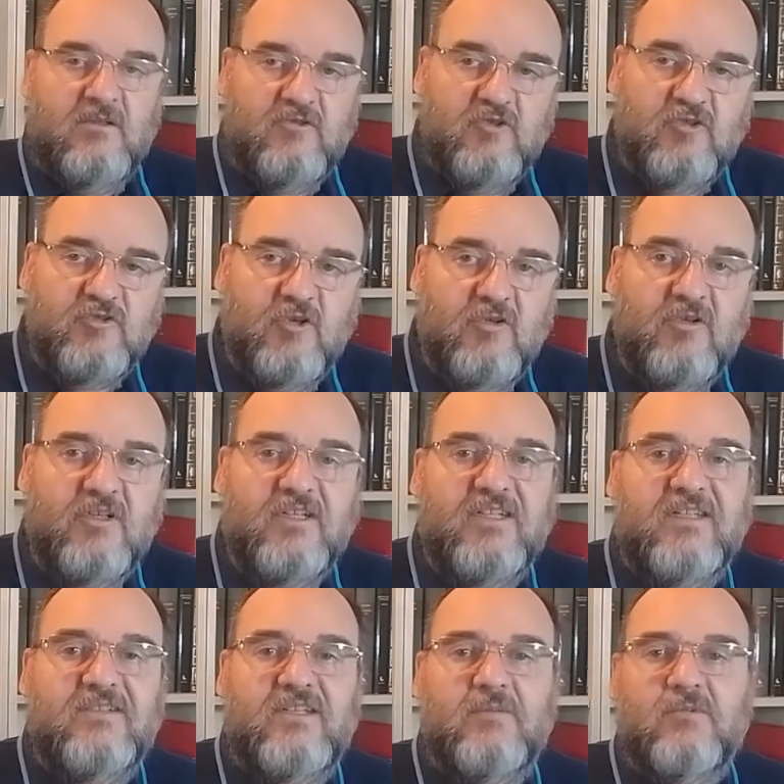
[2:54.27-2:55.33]
no solo
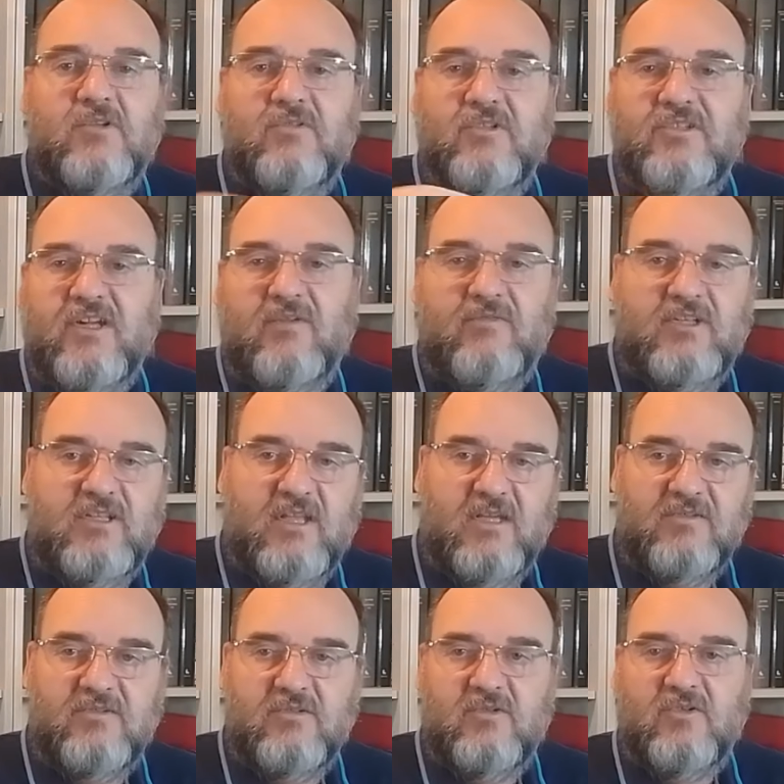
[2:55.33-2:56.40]
enriquecemos nuestras
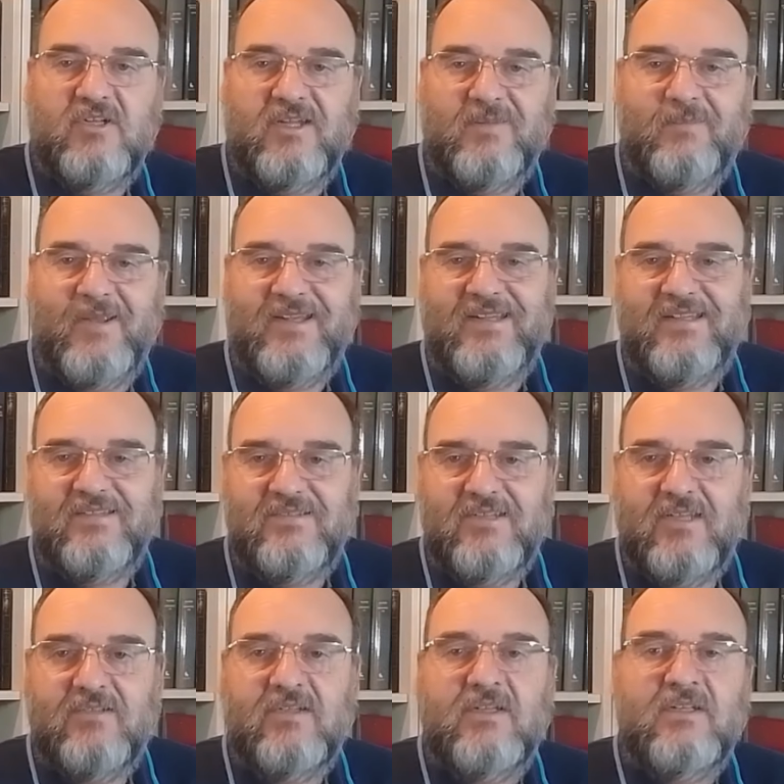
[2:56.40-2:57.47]
vidas con
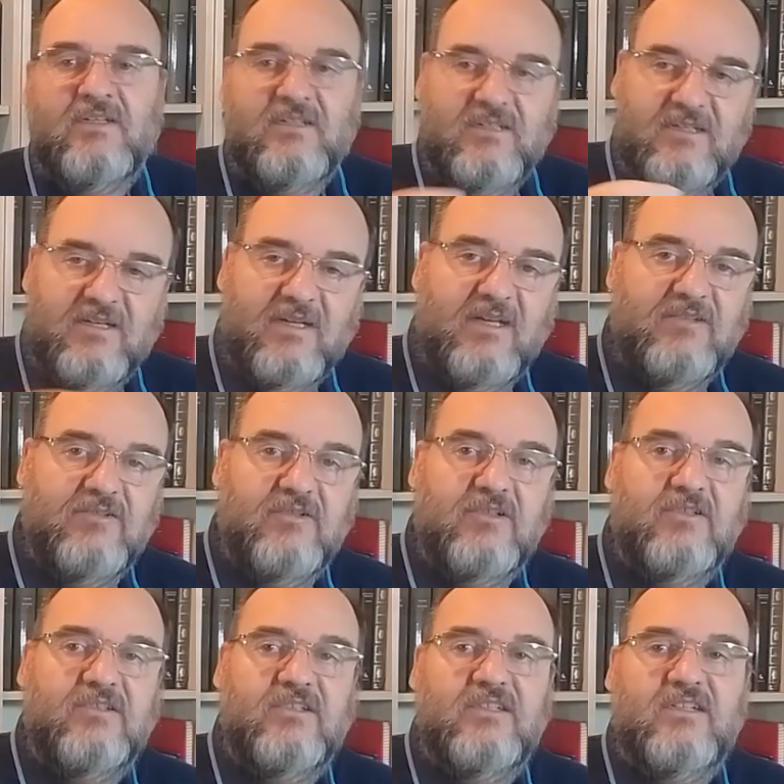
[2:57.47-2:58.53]
experiencias y
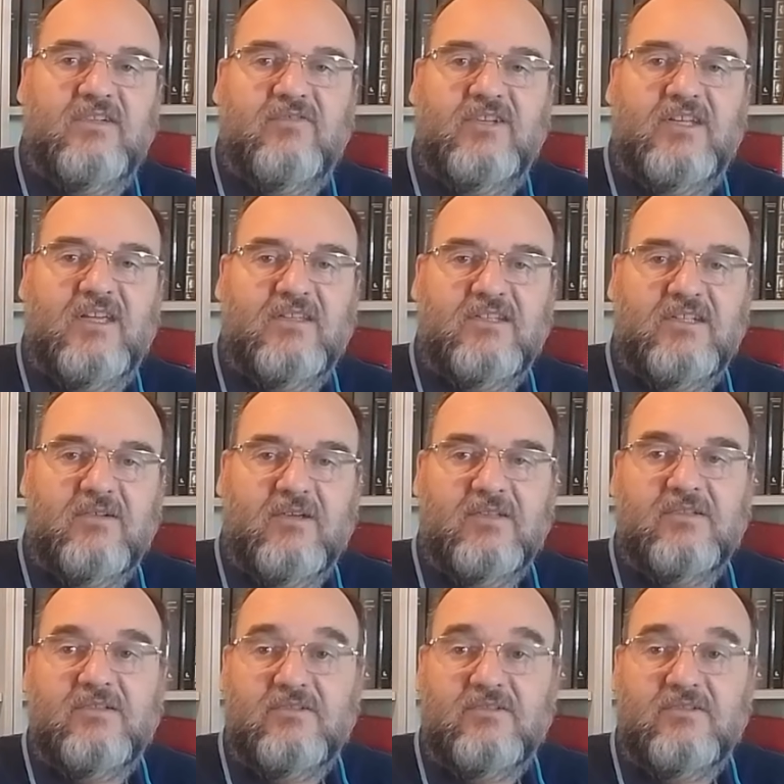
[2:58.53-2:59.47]
relaciones significativas,